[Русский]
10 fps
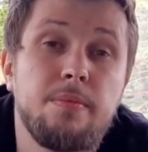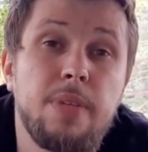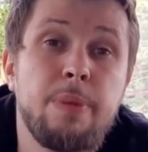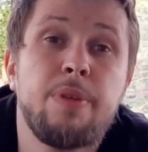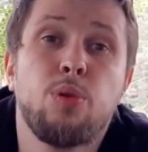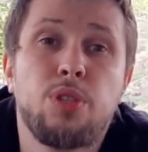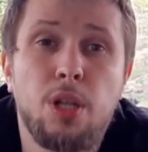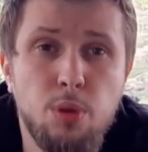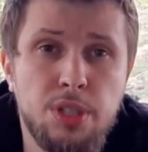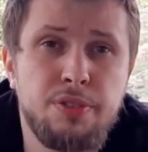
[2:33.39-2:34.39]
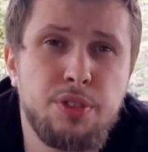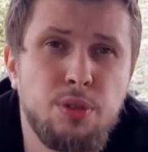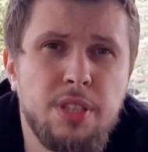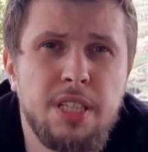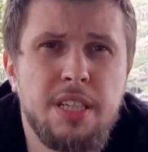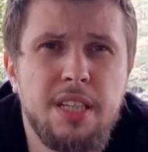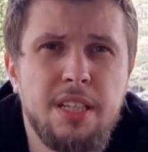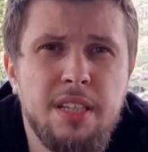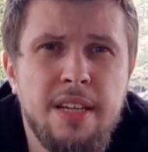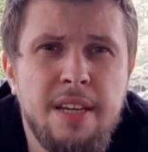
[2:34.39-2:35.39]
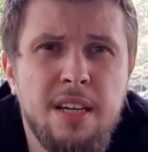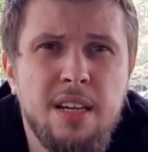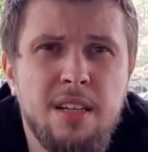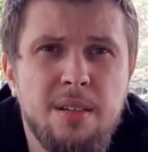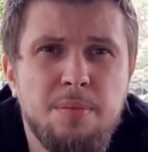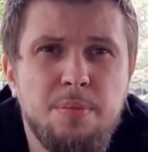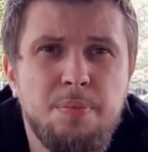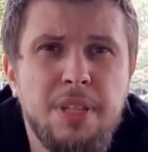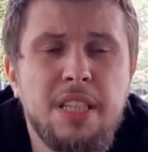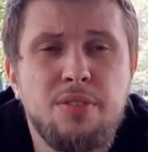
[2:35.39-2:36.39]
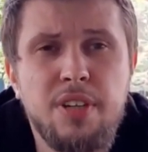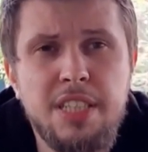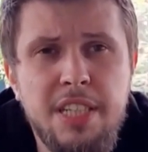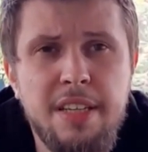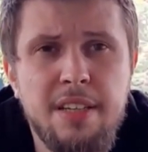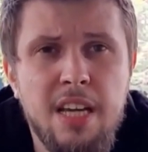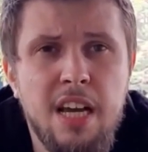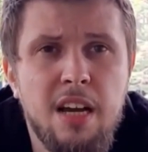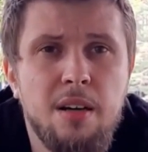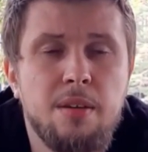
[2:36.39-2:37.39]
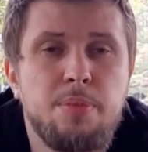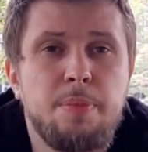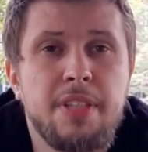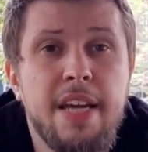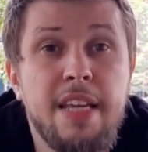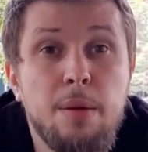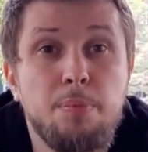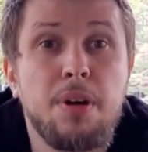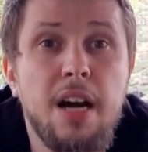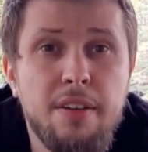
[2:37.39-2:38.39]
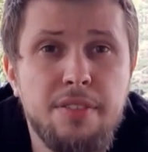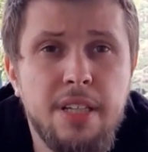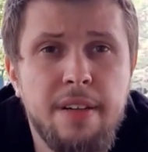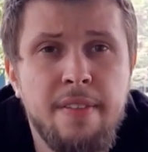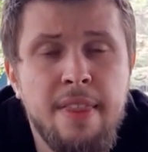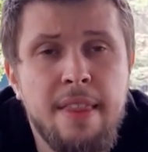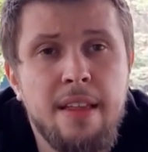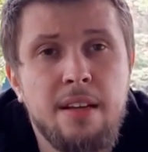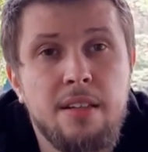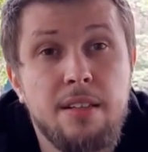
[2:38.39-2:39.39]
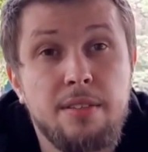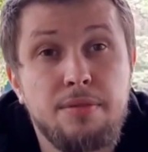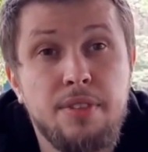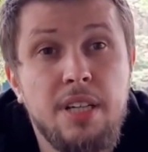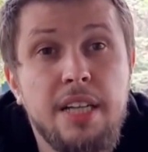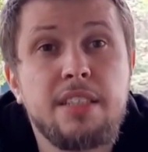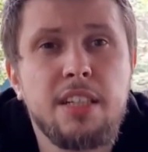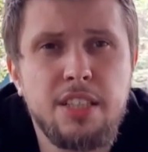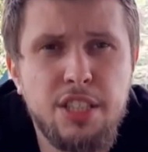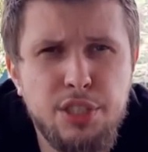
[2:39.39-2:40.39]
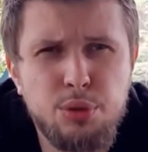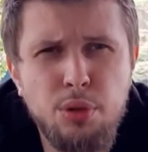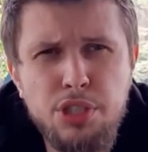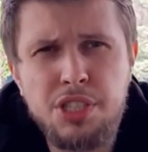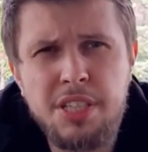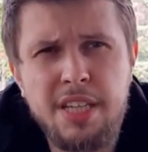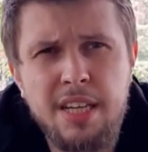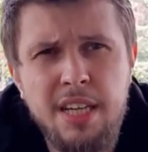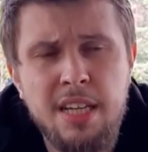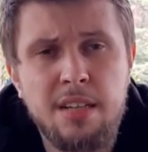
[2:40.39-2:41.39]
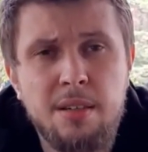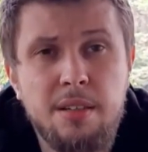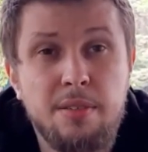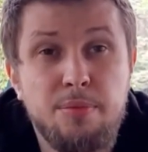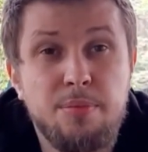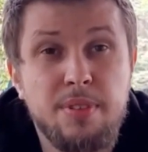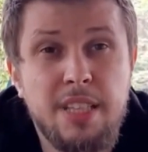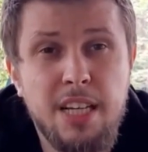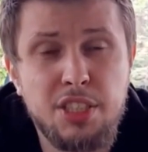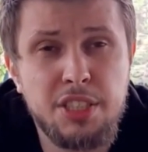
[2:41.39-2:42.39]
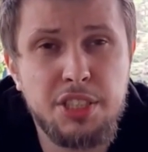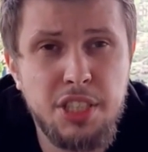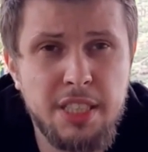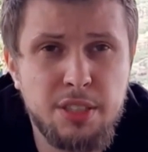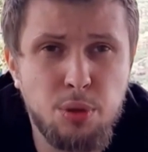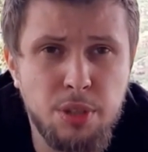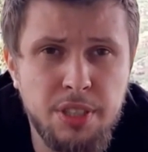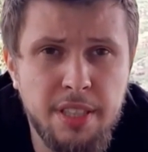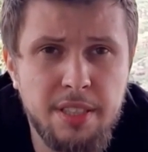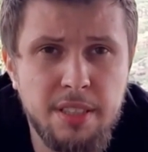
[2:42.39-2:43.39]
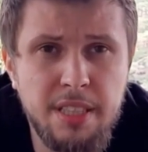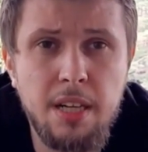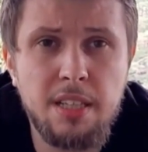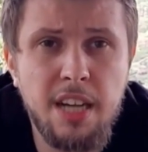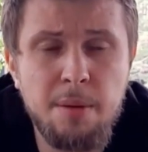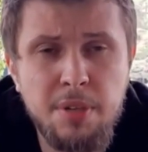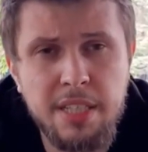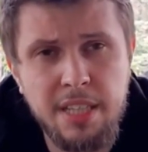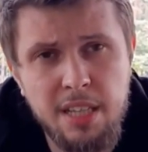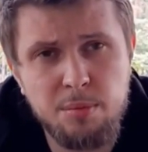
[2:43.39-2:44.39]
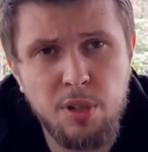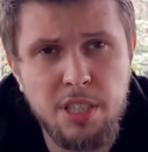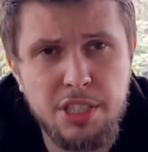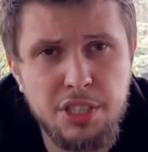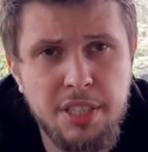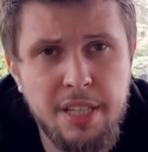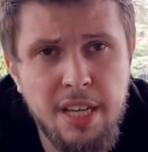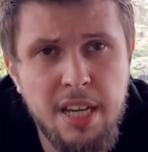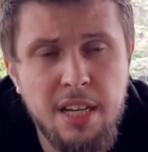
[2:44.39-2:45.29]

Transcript: им не удалось все-таки э, предотвратить Э, попадание правды э, в открытые источники. Э, также сейчас создан телеграм-канал мой личный,